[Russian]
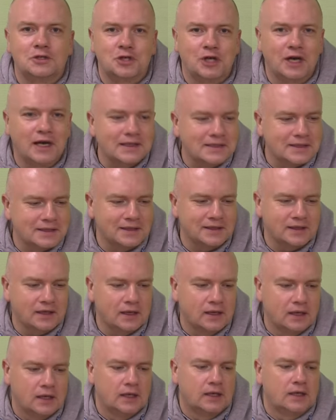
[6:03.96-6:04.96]
часто,
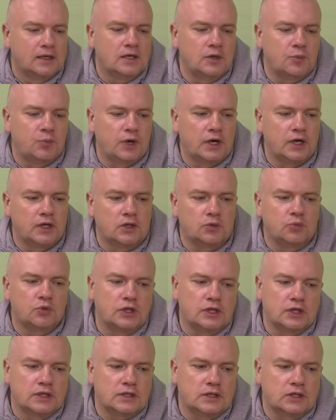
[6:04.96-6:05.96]
да, и поэтому
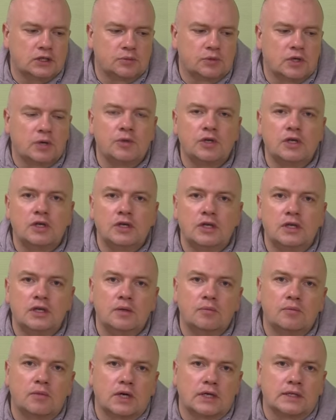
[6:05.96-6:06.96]
я, скажем, там и
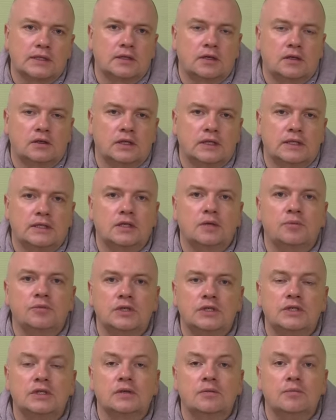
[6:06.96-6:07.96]
им бросал на
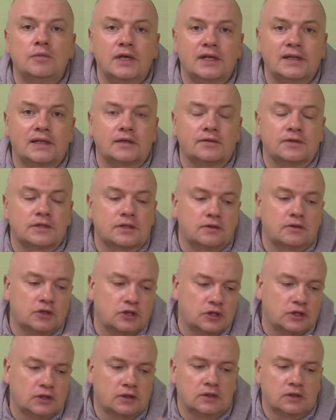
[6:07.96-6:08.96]
70 метров,
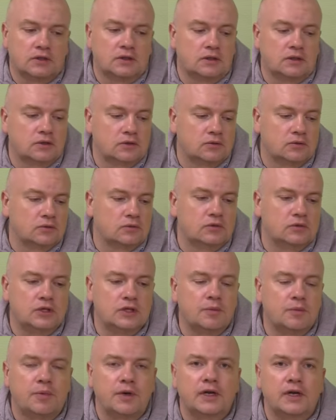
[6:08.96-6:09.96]
совершенно, ну, не
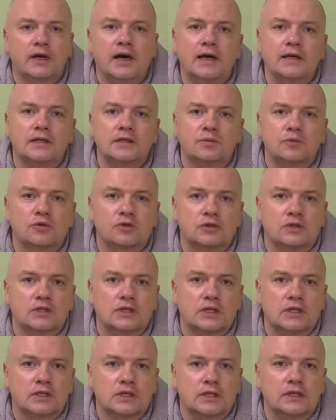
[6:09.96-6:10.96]
напрягаясь, можно
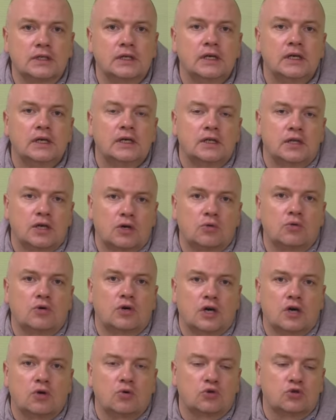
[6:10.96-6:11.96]
сказать, такую
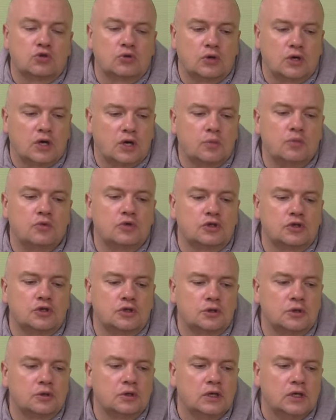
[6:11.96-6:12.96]
хорошую
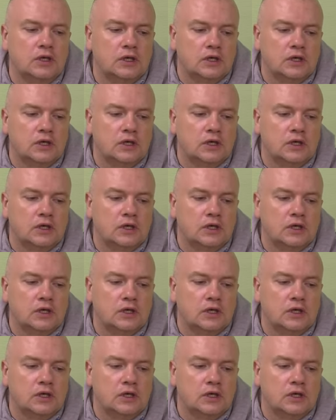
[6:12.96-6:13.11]
кормушечку,